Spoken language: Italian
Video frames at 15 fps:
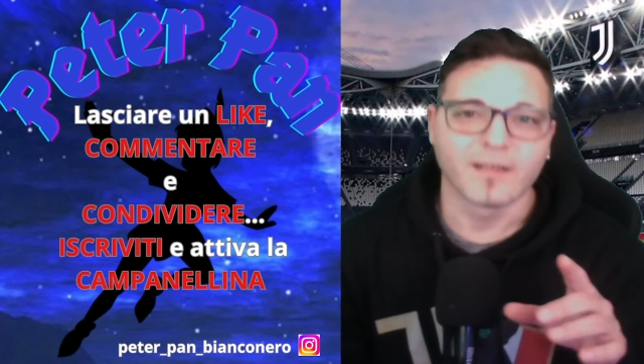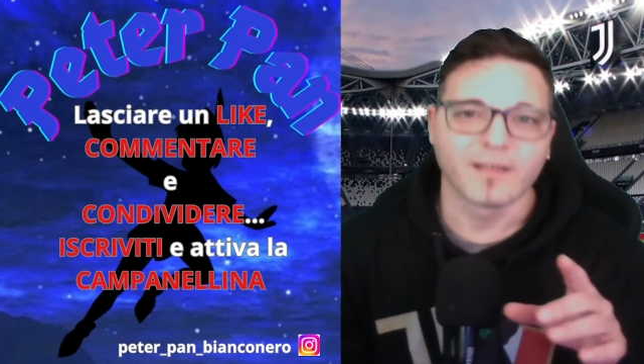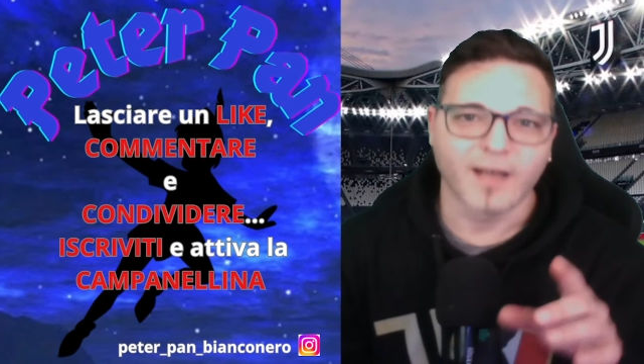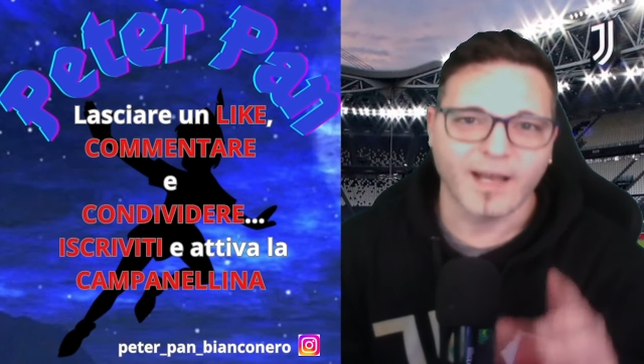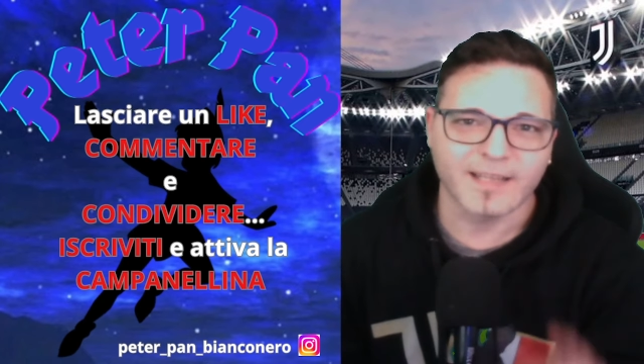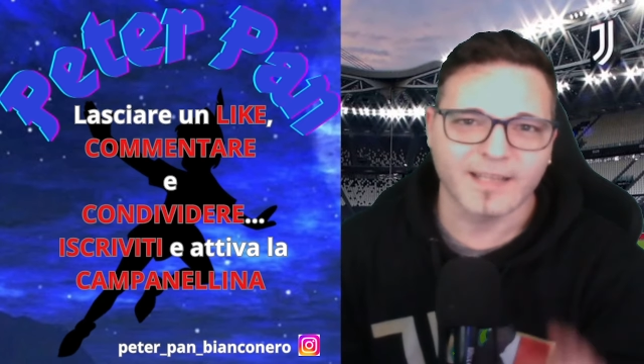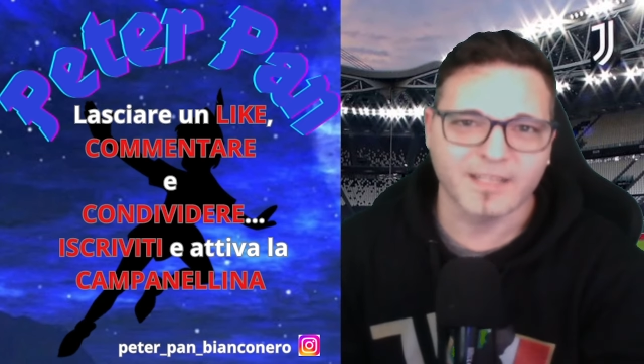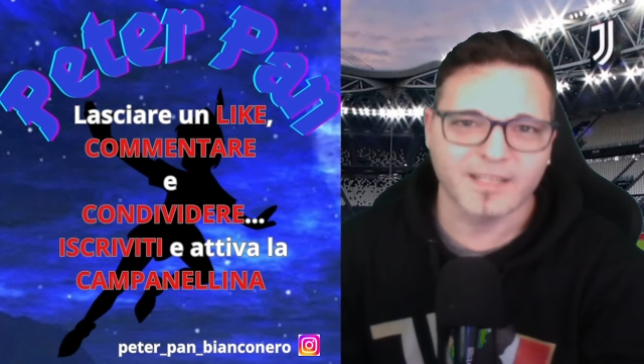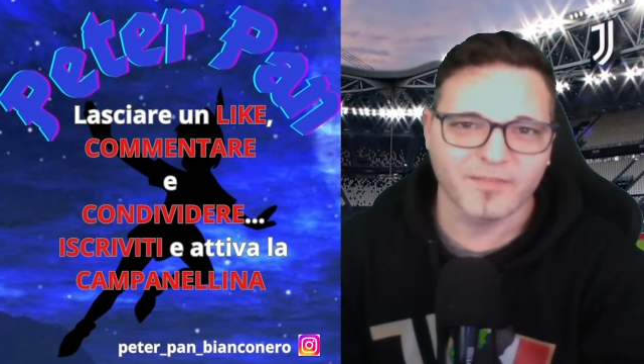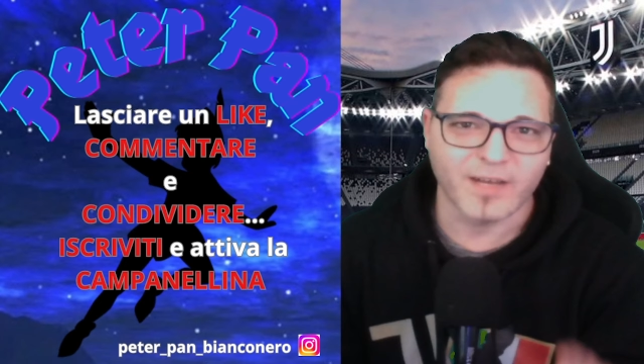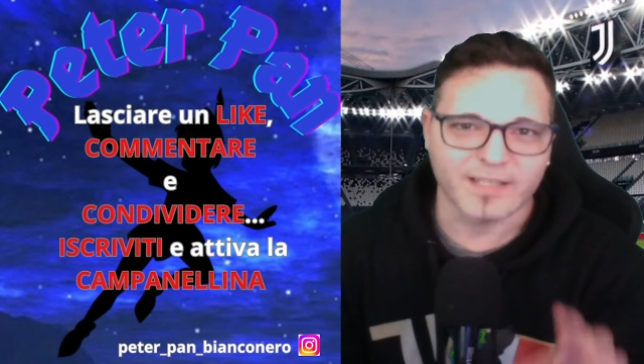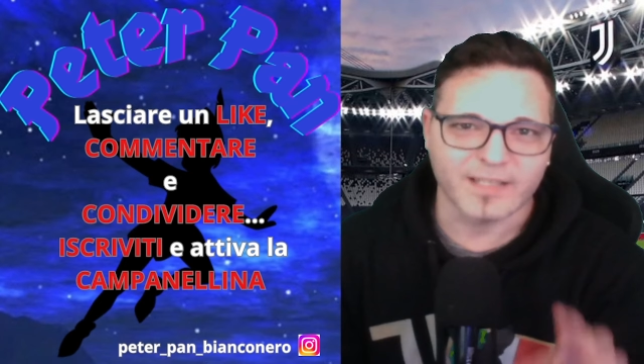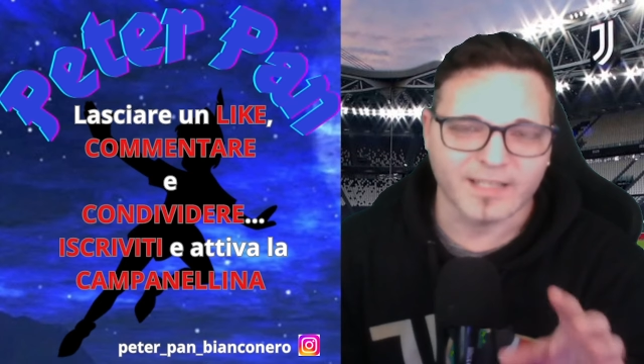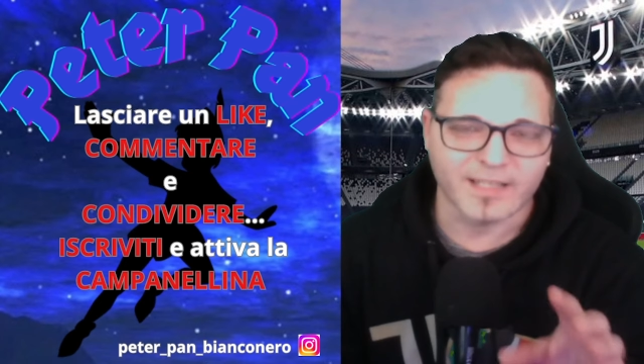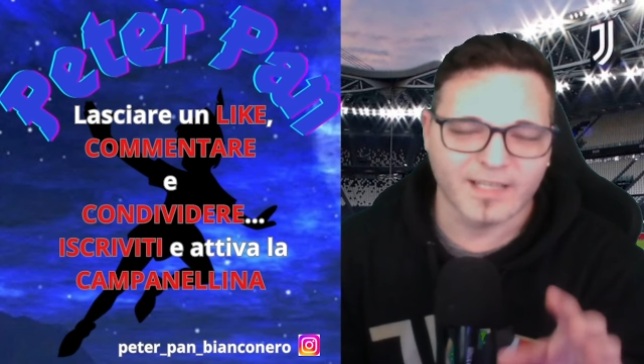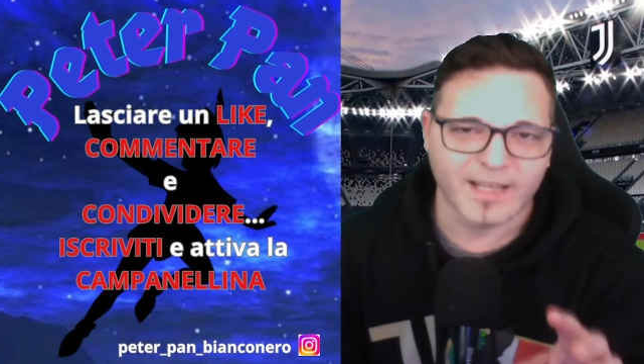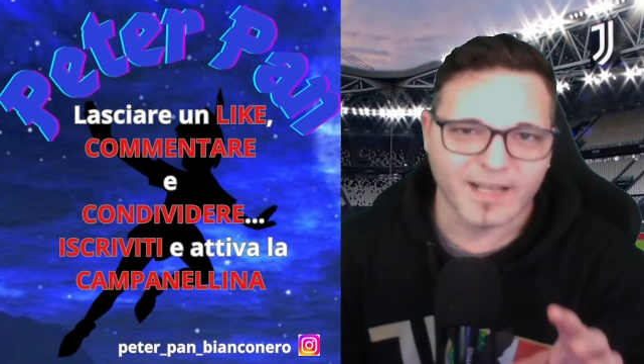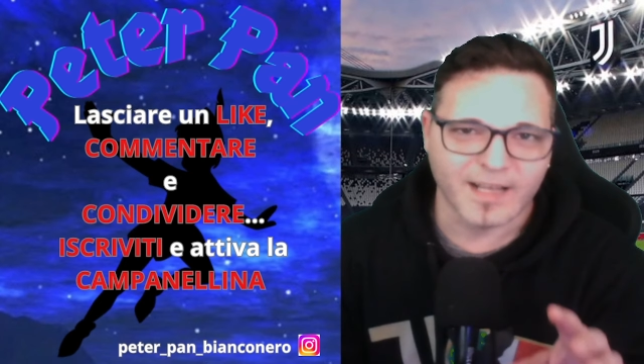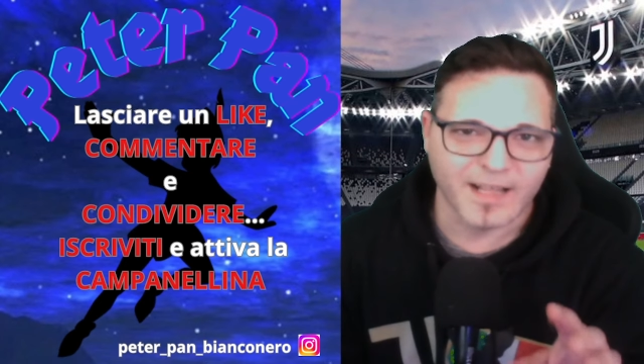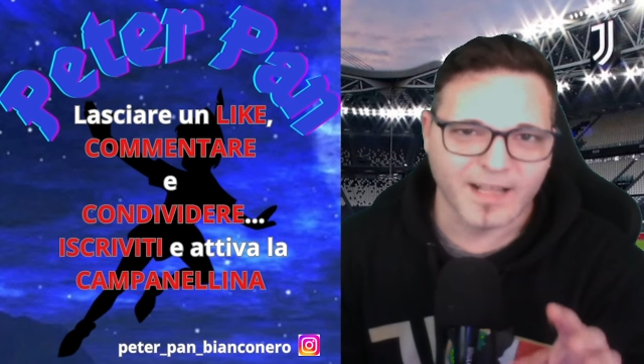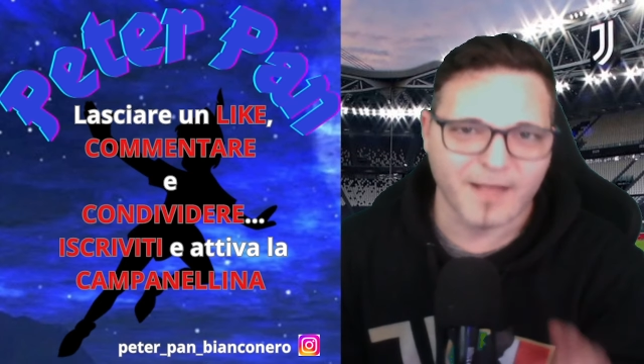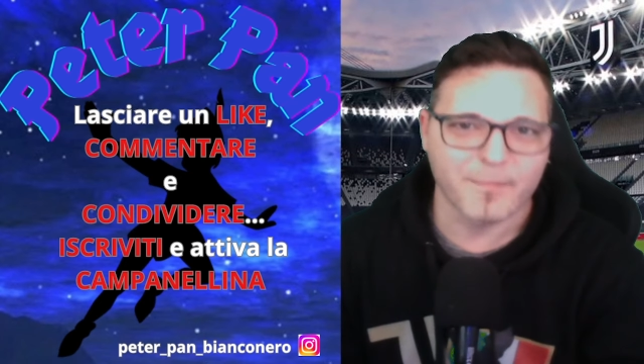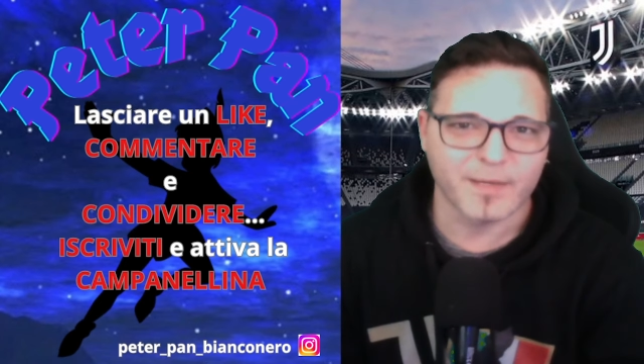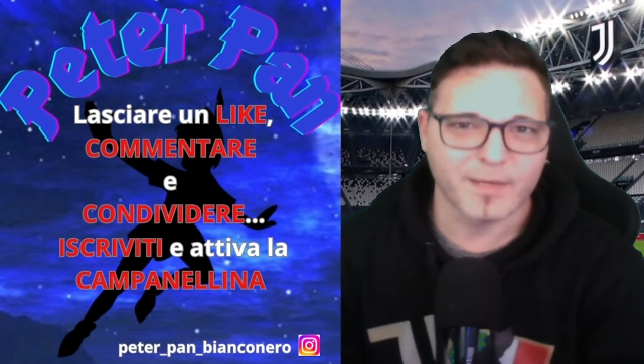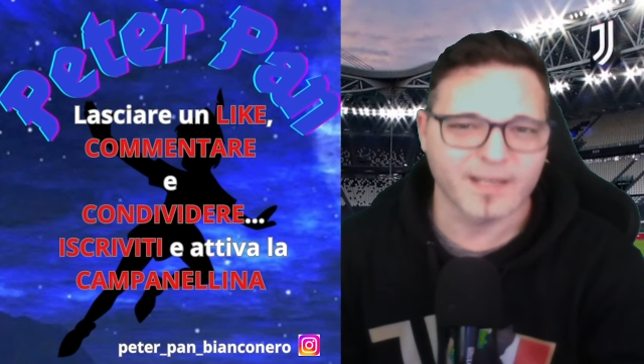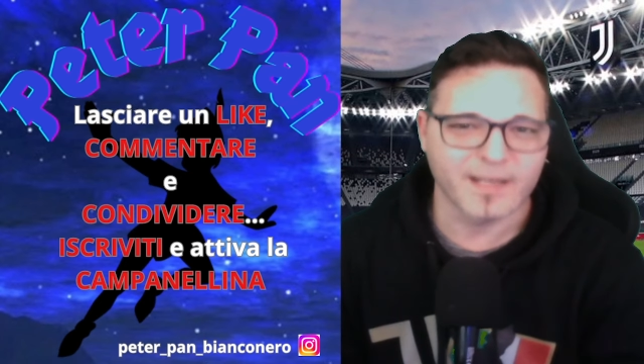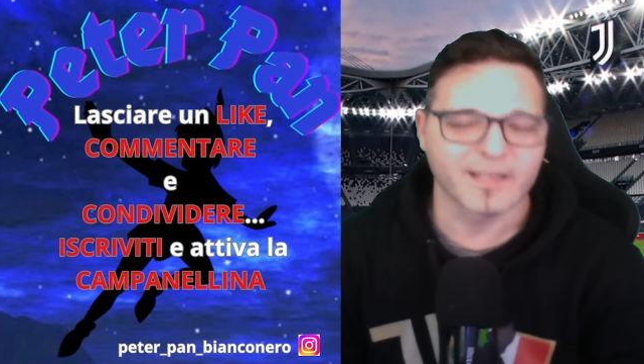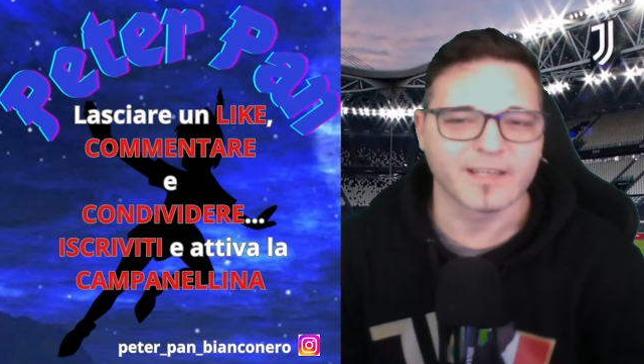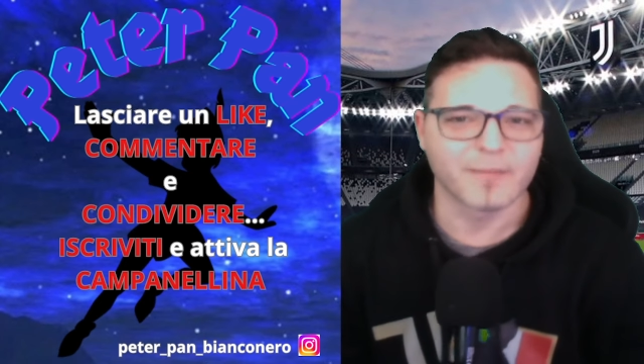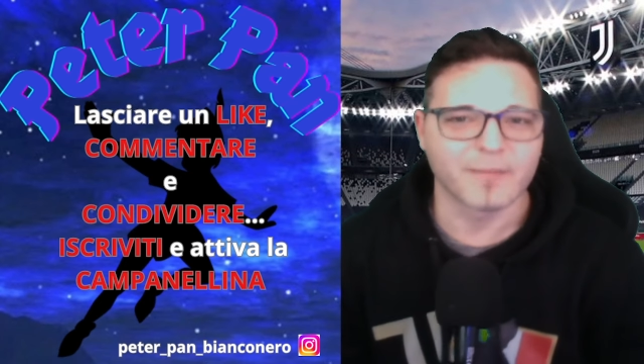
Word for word: attivate la campanellina